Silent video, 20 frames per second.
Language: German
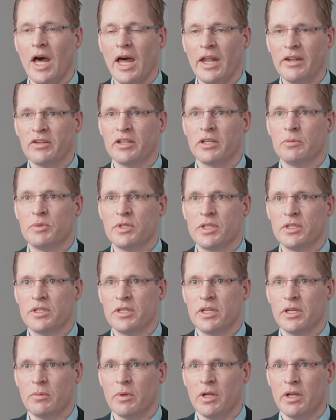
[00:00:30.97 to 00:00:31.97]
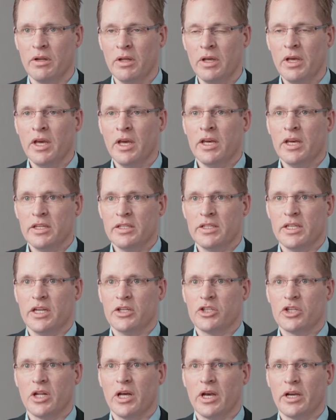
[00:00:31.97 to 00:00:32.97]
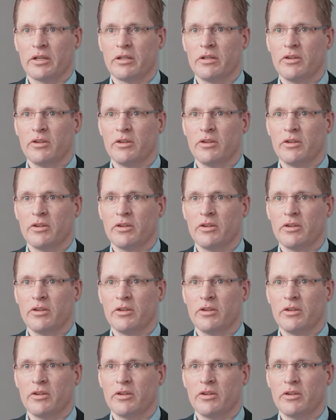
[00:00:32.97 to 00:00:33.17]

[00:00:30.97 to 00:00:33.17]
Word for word: Antriebssystemen sehr stark.